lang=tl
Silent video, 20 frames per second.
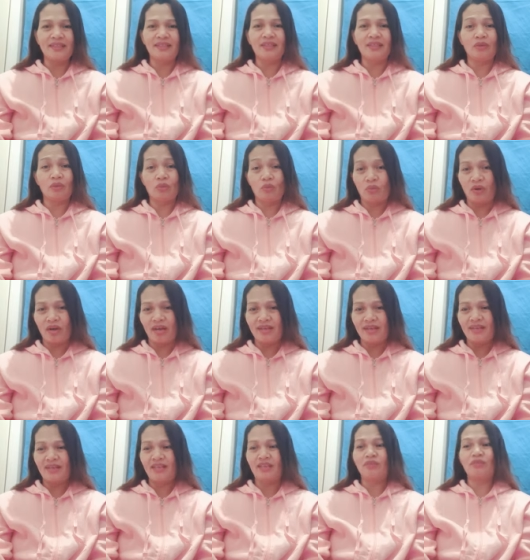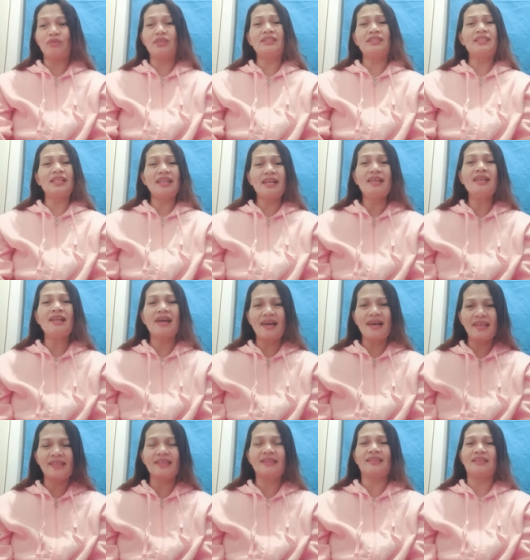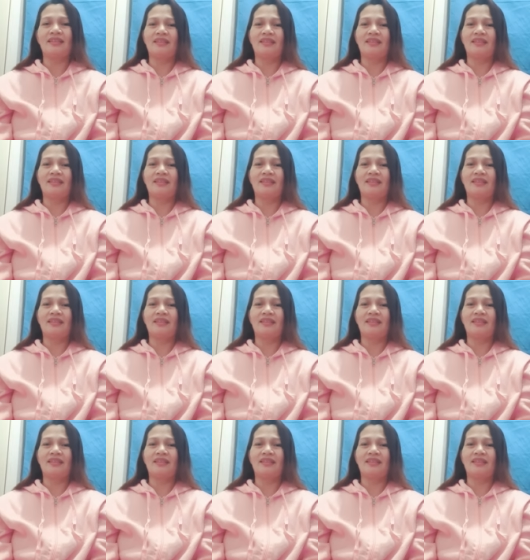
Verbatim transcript: Si Juan, ganun din. Silang lahat